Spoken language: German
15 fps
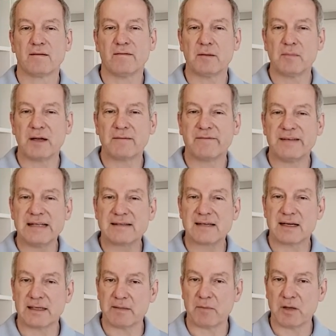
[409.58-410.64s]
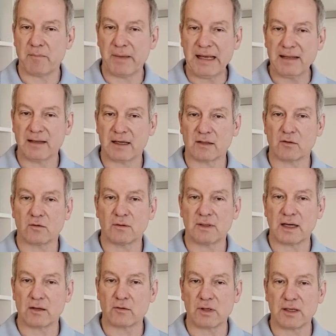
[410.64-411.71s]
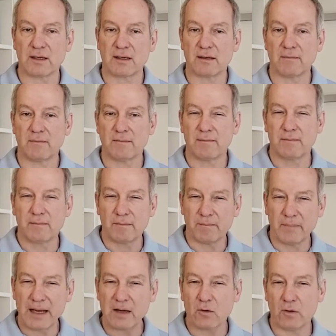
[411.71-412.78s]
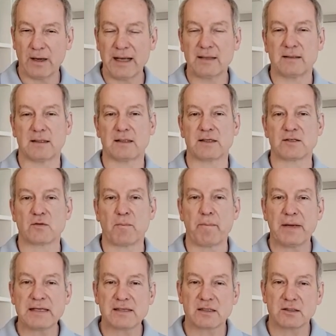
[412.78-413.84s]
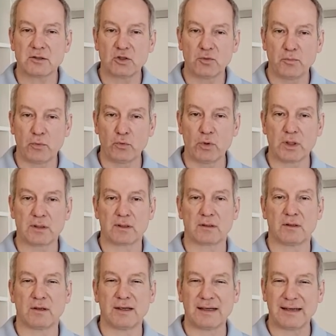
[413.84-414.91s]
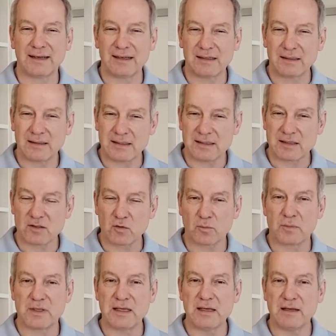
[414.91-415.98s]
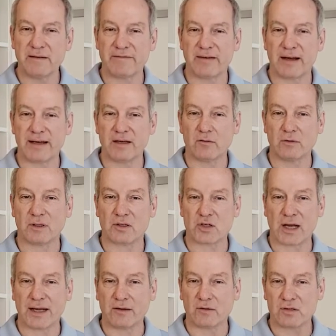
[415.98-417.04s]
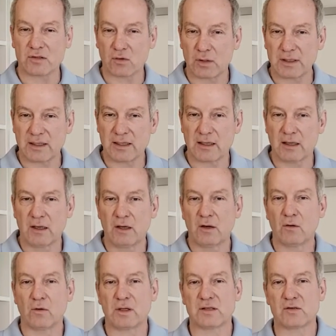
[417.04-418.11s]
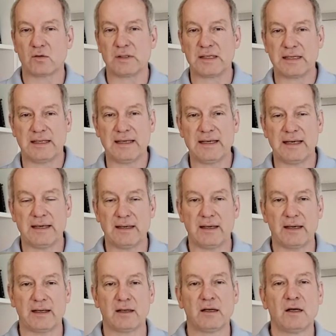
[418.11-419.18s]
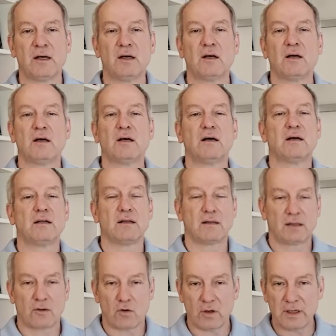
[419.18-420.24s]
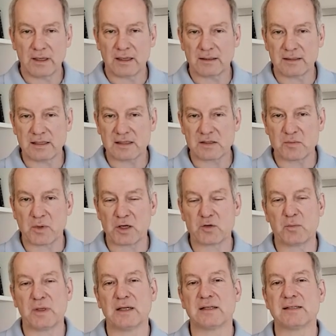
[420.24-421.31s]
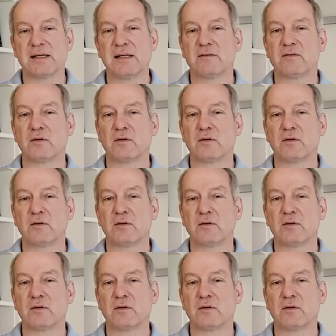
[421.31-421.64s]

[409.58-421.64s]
wenn man viel Zeit im Gebet hat und dadurch mehr connected ist und besser spürt, diese subtile, feine Unterscheidung sollte ich oder sollte ich nicht hingehen. Colin hat dieses Beispiel erzählt